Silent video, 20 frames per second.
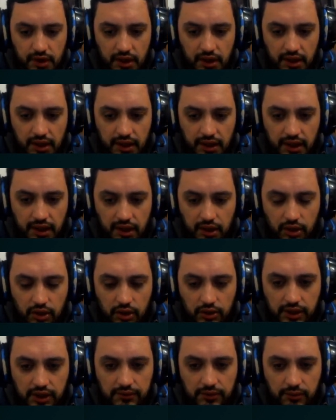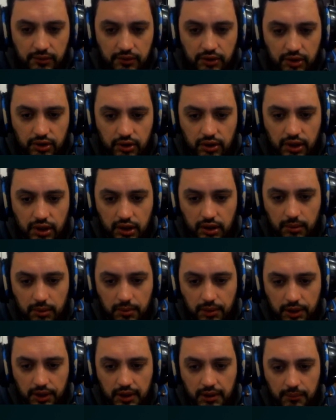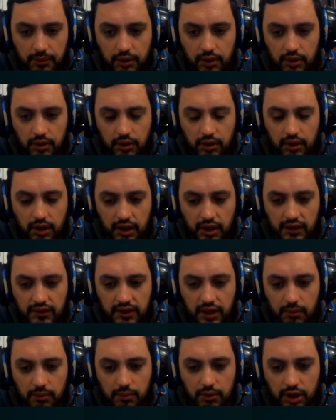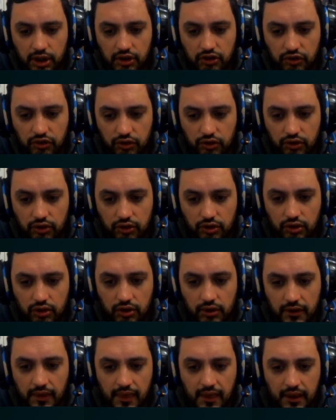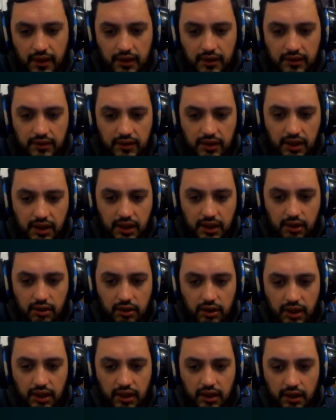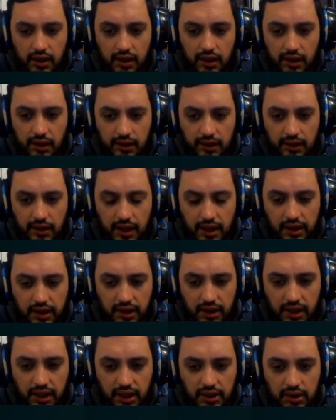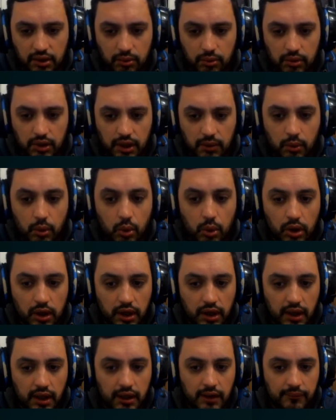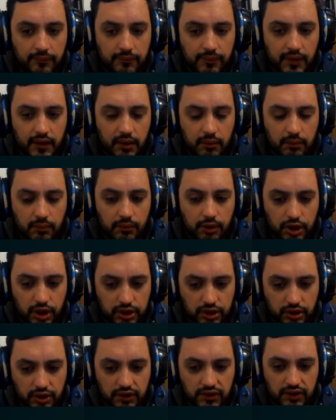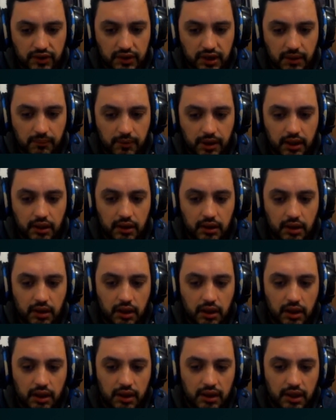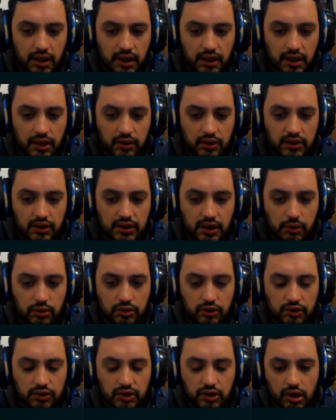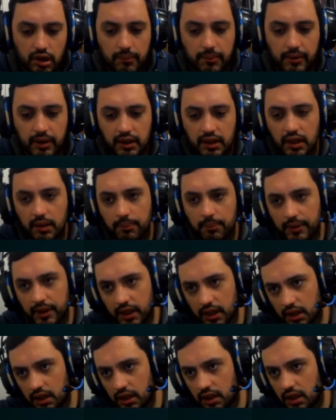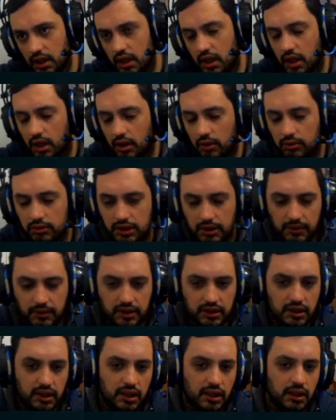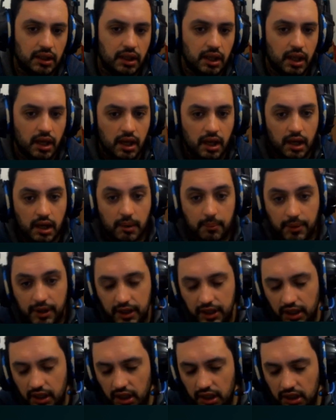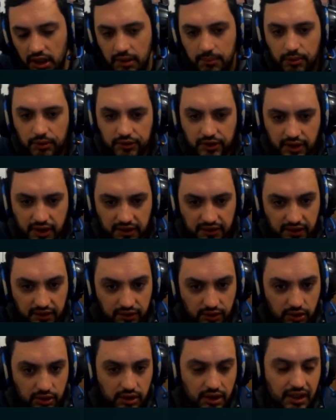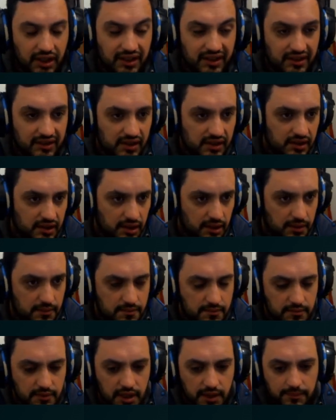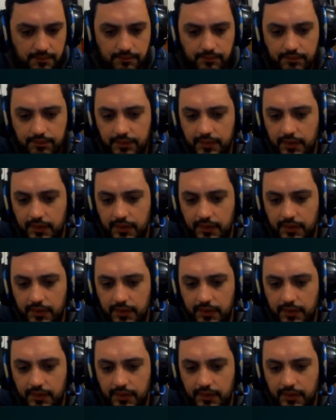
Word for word: eh, otras opciones, como por ejemplo lo que es el brillo, ¿sí? lo que es la red, una búsqueda, monitor de sistema. Y acá donde está el botoncito de apagar es para justamente apagar el equipo, cerrar la sesión, etc. Bien.